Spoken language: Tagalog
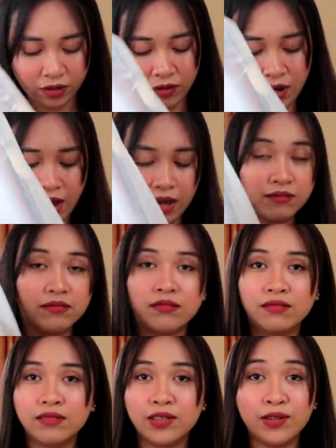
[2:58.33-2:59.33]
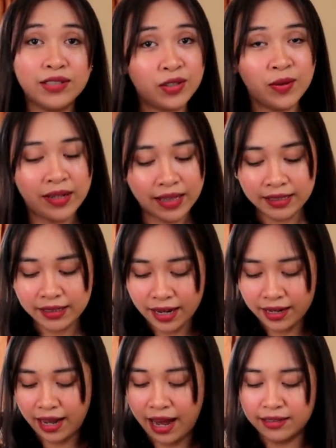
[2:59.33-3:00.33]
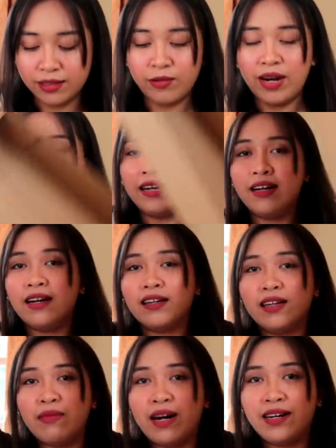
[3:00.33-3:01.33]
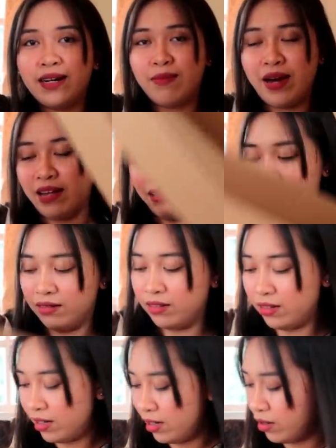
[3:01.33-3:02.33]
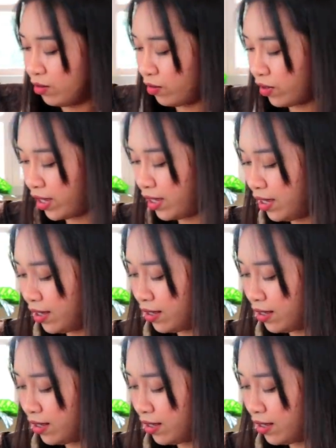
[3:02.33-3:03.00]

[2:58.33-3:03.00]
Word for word: Wala. Yung instrument lang talaga. As in, wala nang ibang laman. Okay?